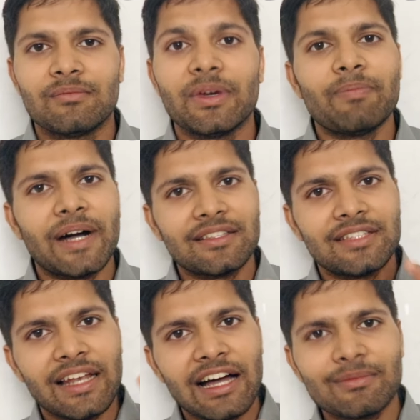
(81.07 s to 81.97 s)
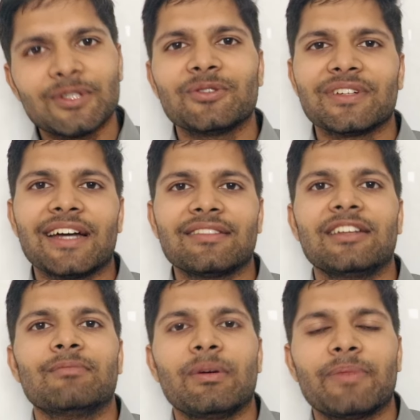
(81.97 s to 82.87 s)
भाई पांच छह लाख बच्चों के आते
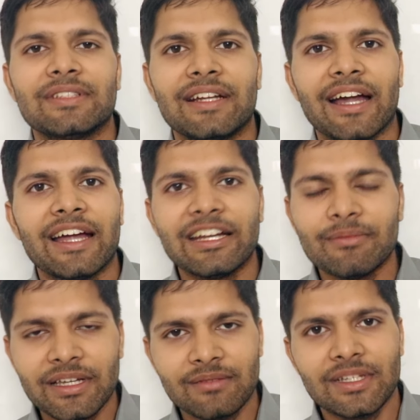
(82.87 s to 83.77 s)
हैं नब्बे परसेंट आई में